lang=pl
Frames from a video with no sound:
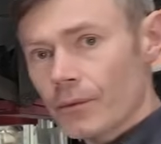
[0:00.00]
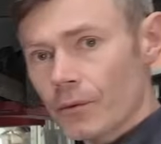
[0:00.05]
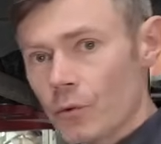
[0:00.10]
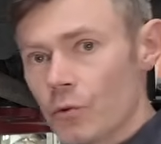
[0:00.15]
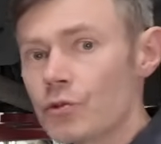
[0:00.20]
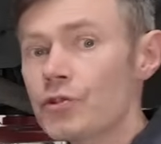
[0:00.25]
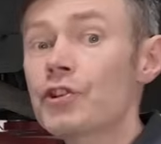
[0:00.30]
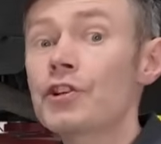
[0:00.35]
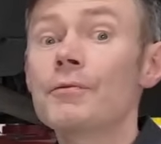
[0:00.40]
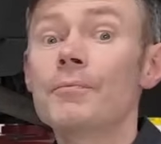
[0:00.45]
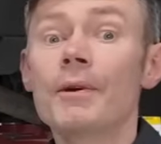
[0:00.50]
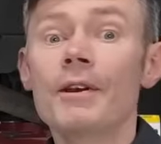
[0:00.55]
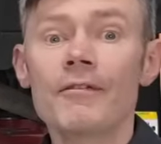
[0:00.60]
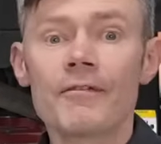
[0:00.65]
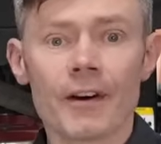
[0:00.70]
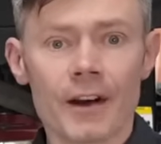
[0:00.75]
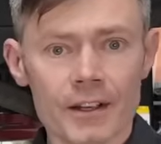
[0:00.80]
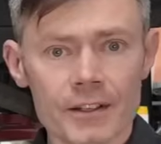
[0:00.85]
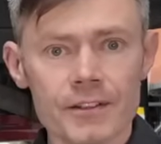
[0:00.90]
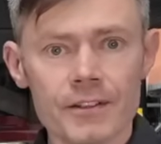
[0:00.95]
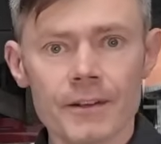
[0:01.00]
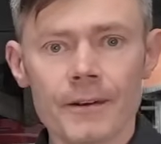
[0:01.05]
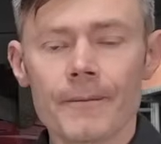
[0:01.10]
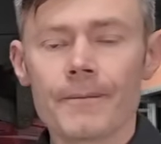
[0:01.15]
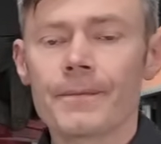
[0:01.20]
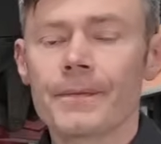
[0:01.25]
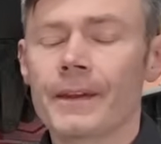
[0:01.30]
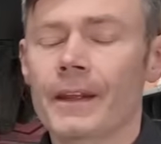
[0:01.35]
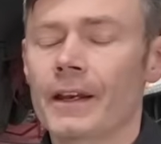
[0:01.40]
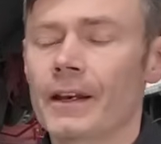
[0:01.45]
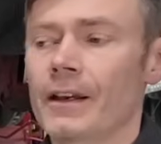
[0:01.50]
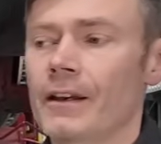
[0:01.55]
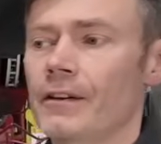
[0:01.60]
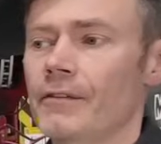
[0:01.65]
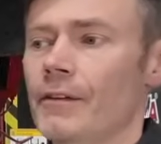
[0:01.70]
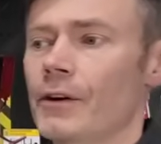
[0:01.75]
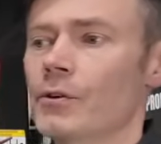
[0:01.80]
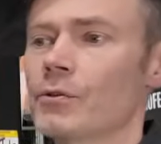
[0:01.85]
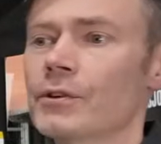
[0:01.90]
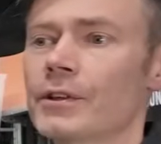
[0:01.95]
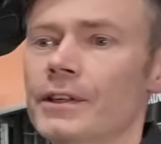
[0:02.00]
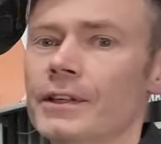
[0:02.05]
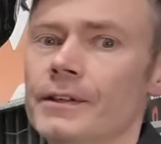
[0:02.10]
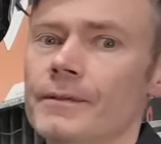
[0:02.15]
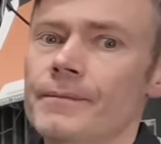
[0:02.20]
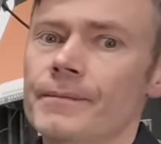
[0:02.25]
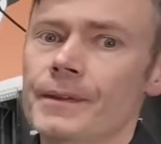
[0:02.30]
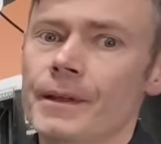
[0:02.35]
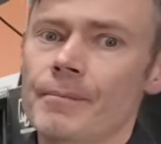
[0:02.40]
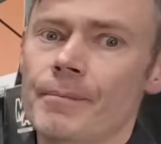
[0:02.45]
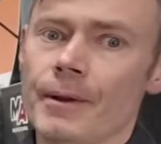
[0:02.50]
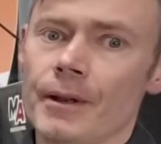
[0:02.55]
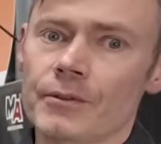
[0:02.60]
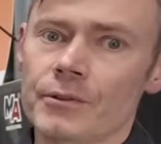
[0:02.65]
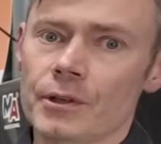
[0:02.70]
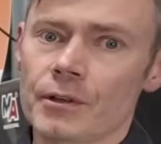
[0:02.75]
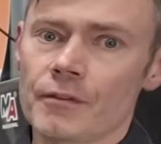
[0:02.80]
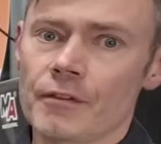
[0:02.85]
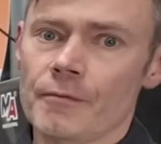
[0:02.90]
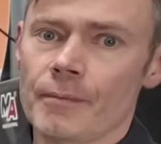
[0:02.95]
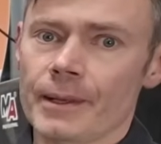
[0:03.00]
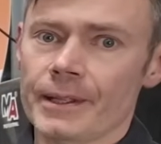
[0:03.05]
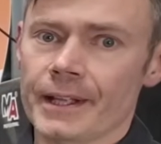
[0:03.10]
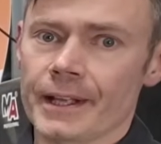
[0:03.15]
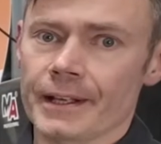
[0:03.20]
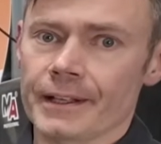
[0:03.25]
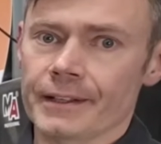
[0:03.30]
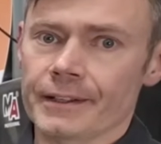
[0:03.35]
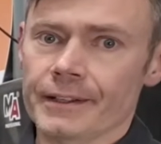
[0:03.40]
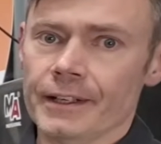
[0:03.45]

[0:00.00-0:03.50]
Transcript: utrzymywać e, warunki temperaturowe w baterii.